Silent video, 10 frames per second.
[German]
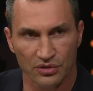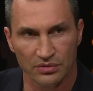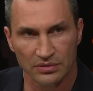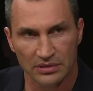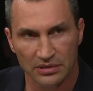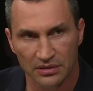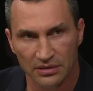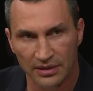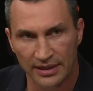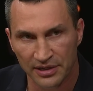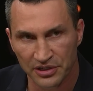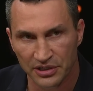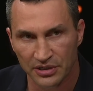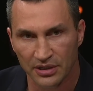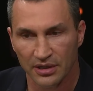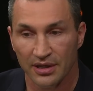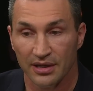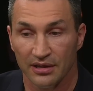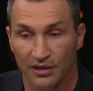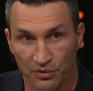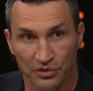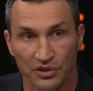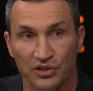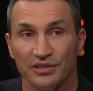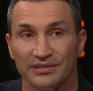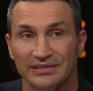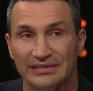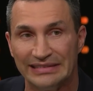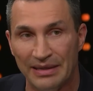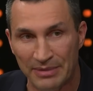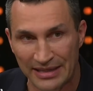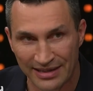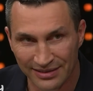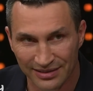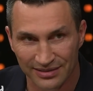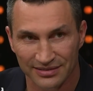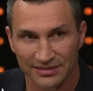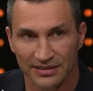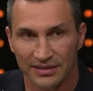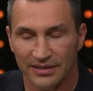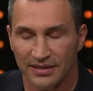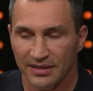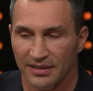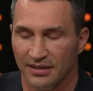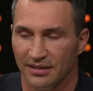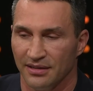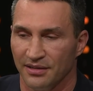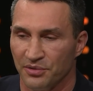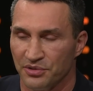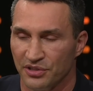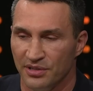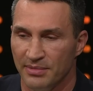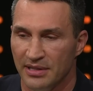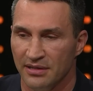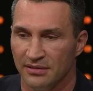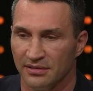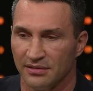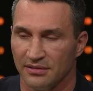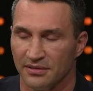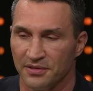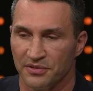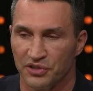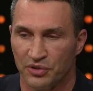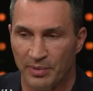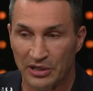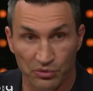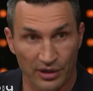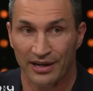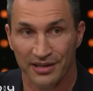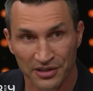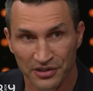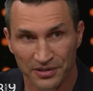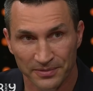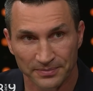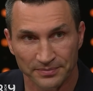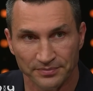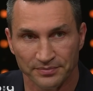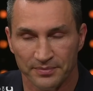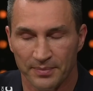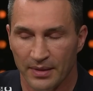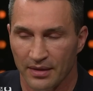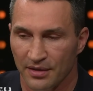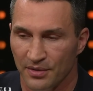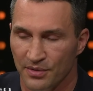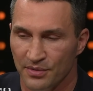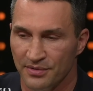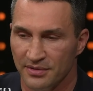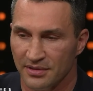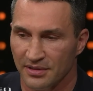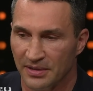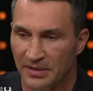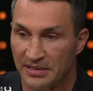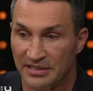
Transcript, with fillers: und äh, Englisch. Weil sie Russisch erlebt? dominiert. Mhm. Äh, Russisch dominiert. Äh, sie spricht Ukrainisch. Mhm. Und äh, sie